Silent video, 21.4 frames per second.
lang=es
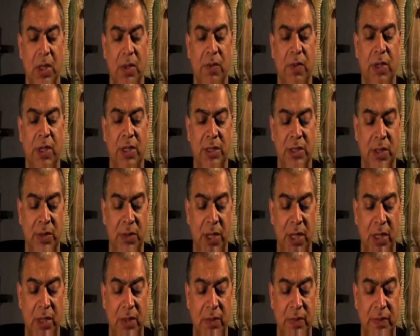Fíjense
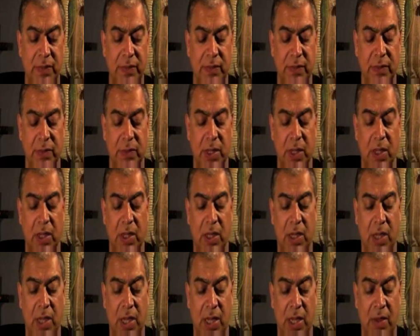bien
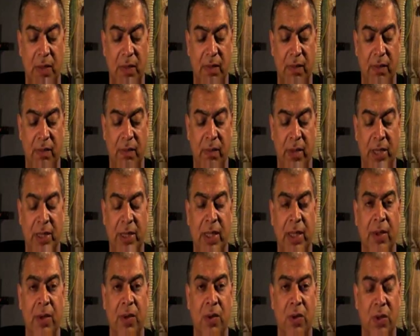que
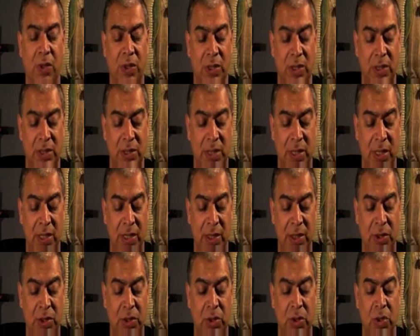Mateo dice,
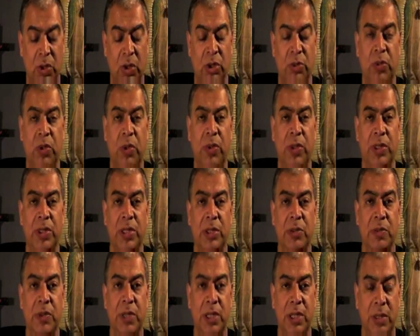dichosos los pobres de
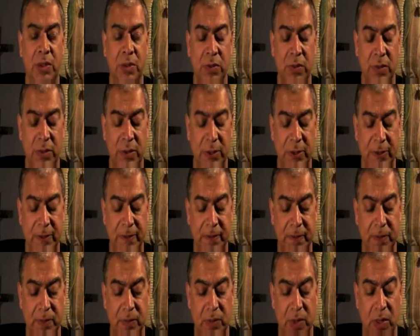espíritu,
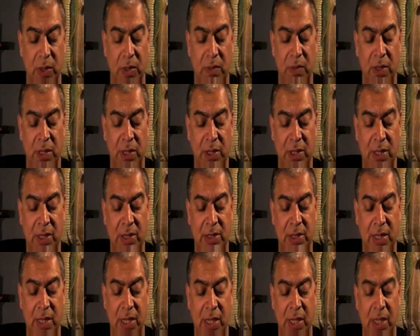mientras
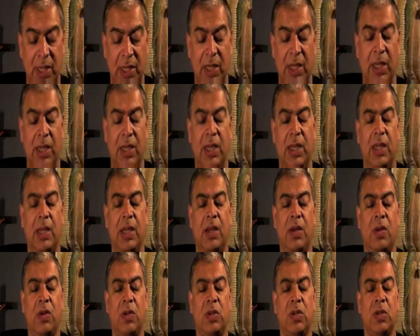que el
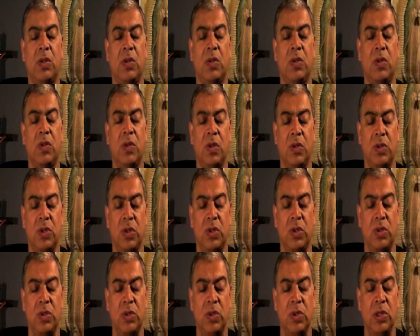otro, los
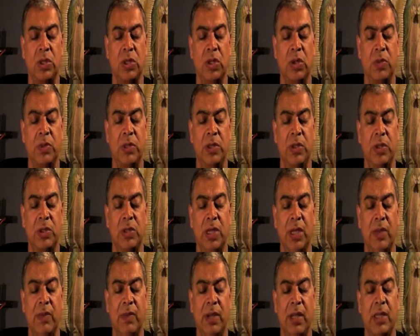otros dos sinópticos
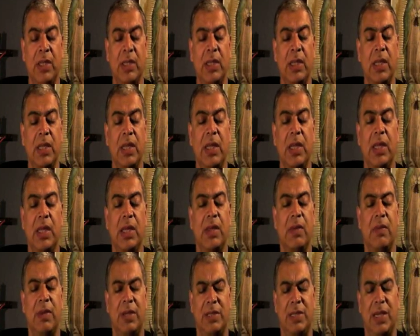hablan,
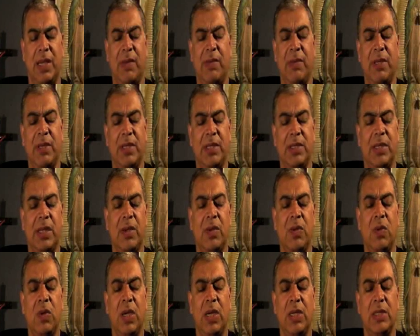básicamente San
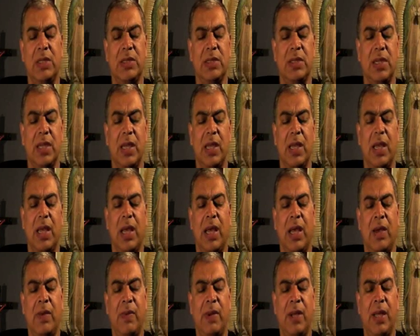Lucas
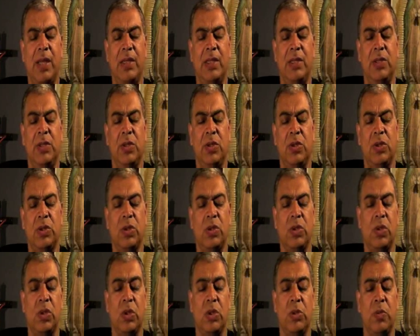habla
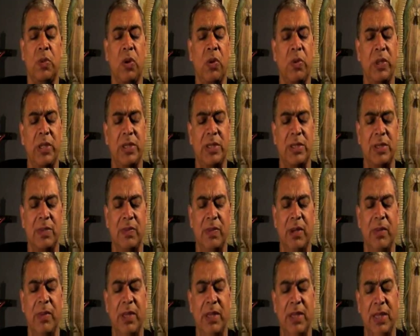dichosos los pobres,
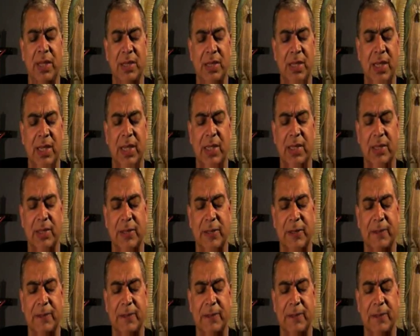simplemente a secas.